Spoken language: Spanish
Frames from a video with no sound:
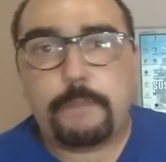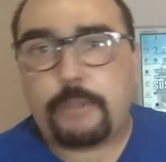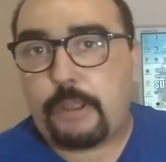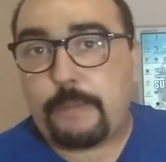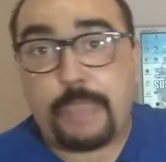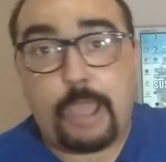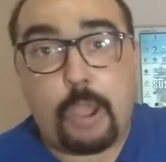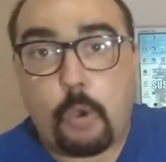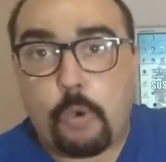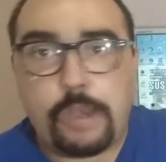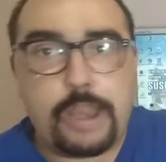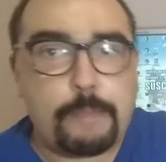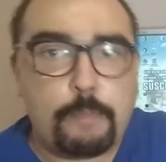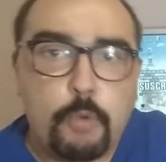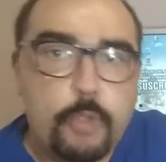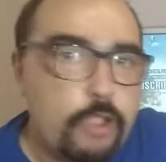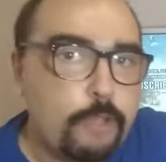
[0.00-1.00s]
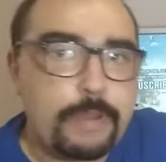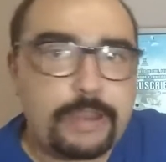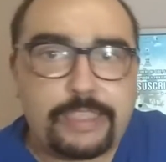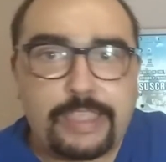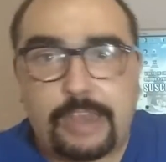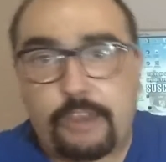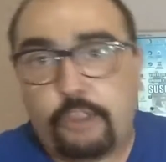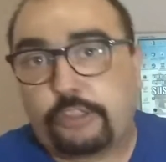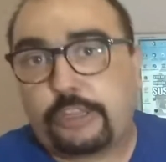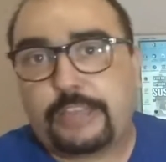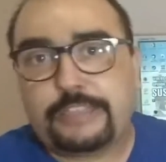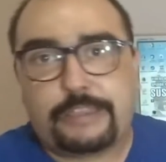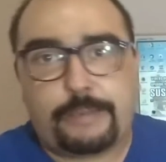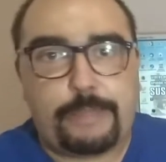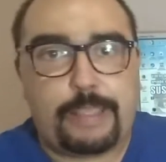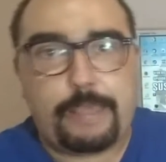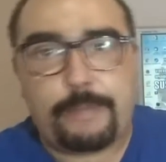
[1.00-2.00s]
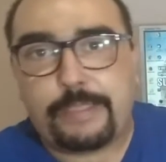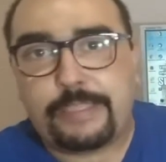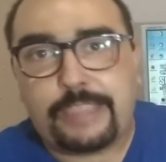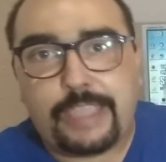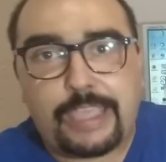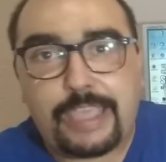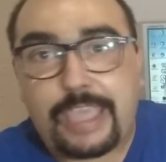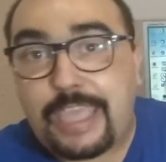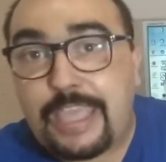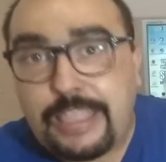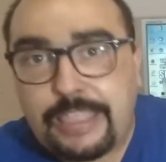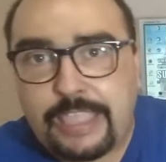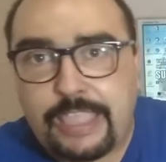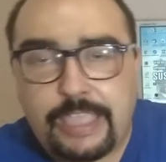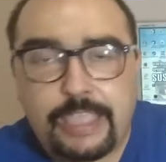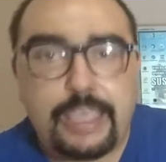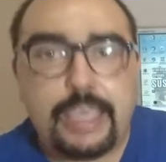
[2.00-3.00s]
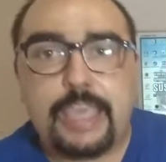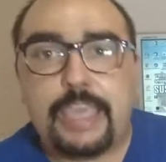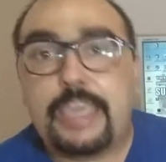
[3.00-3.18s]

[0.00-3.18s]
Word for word: pero había una muy comercial y otra extremadamente indie,